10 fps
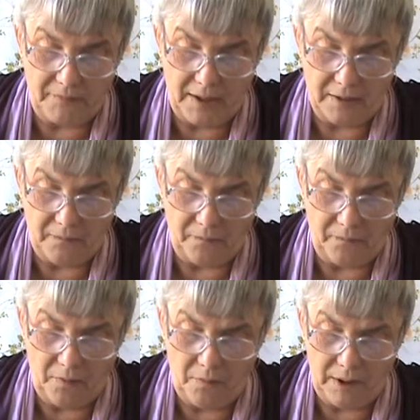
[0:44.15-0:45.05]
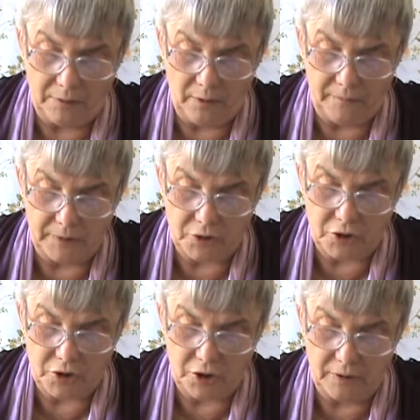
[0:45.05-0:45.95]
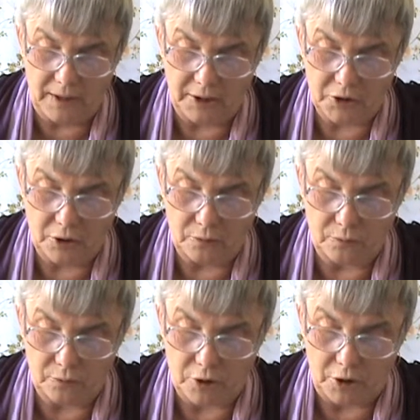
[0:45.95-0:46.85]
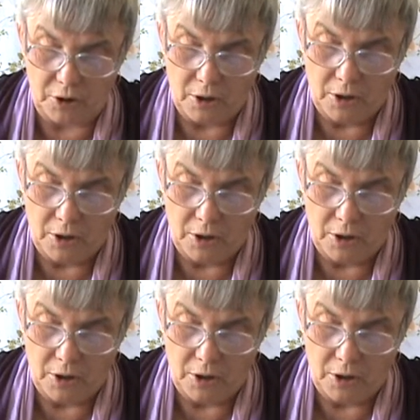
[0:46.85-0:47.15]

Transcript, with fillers: wiarę wywoła nowe życie naszej duszy.